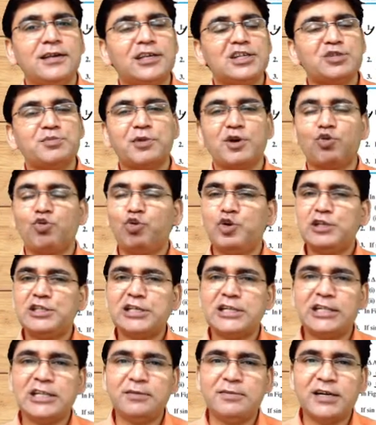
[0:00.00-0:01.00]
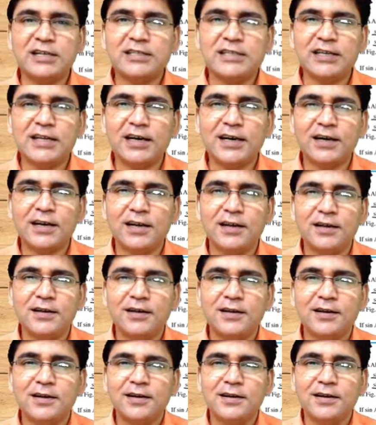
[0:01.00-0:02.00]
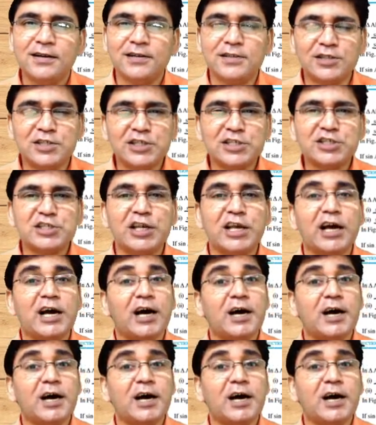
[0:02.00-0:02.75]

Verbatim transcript: इसमें कोई जल्दीबाजी ना करें जिससे